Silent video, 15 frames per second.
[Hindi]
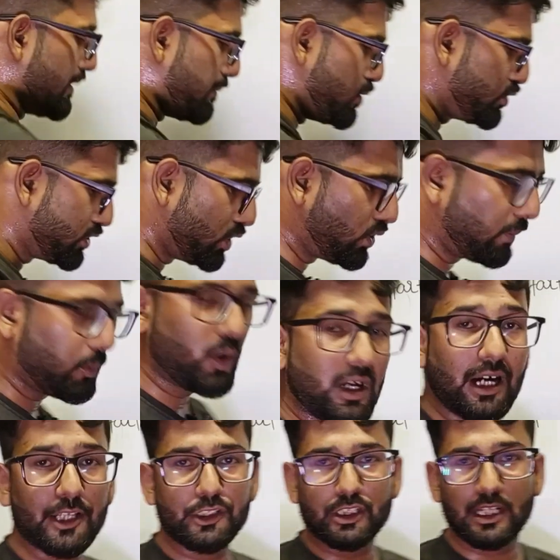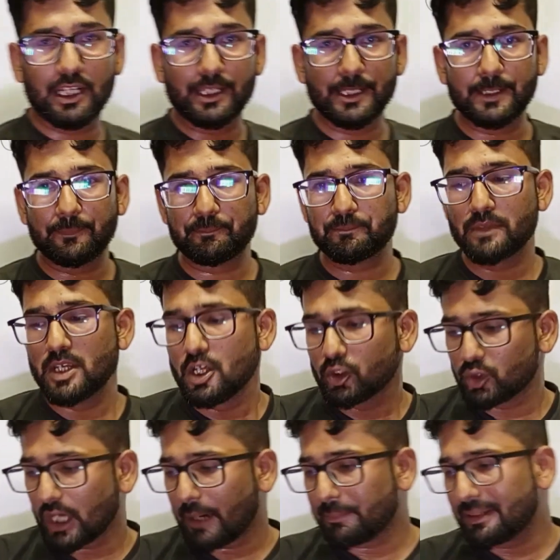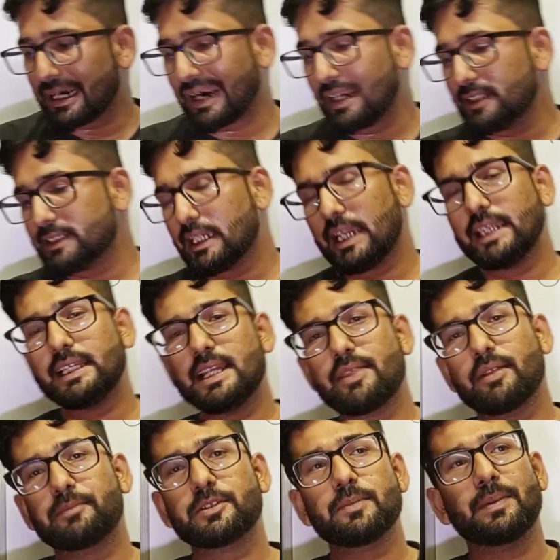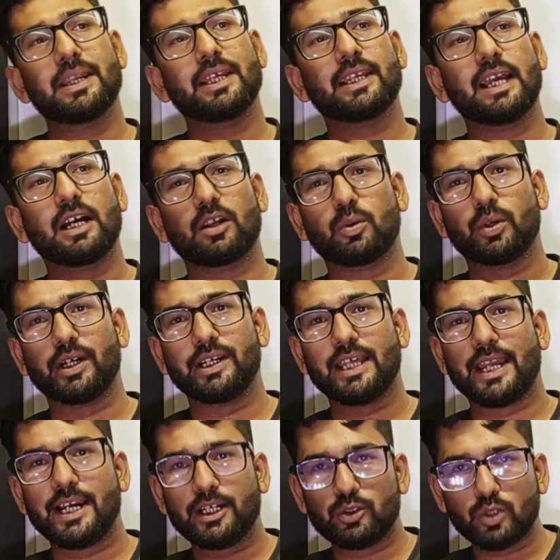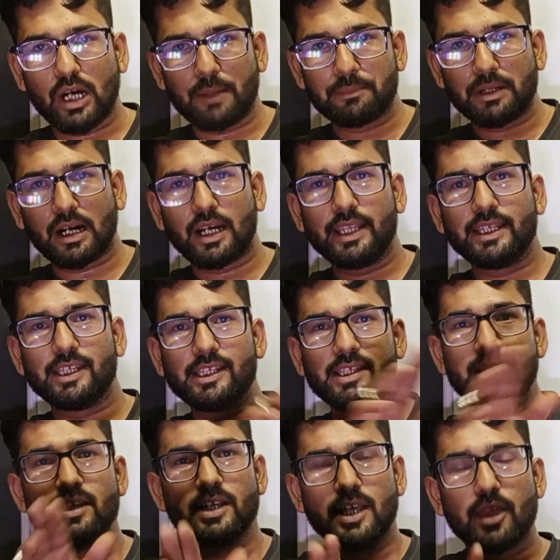सपोज़ करो आपको गाड़ी चलानी है तो आप गाड़ी चलाने के लिए सबसे पहले क्या करोगे डायरेक्ट तो आप गाड़ी की